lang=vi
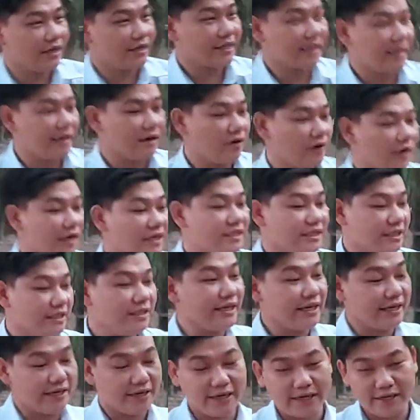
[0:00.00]
người ta nói là
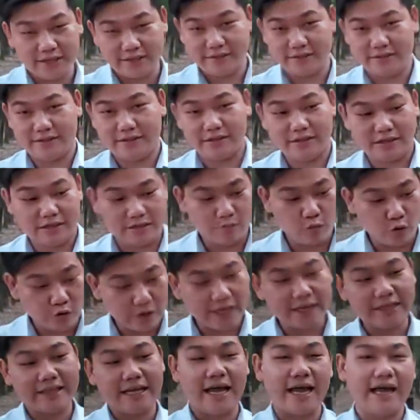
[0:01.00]
9 tỷ đấy,
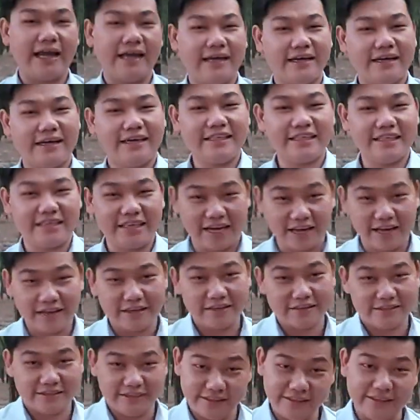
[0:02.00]
4 hectare anh chị nhá,
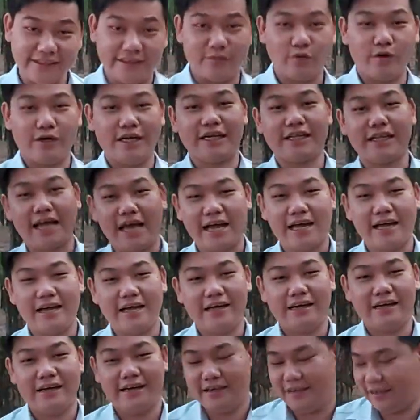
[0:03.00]
9 tỷ 4 hectare.
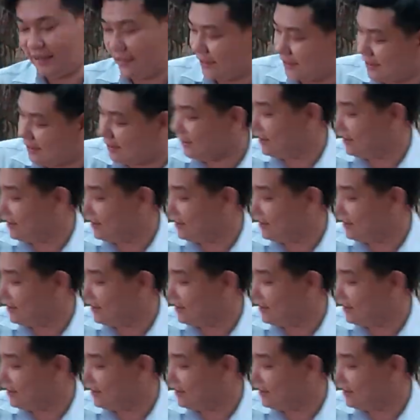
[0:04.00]
Đó.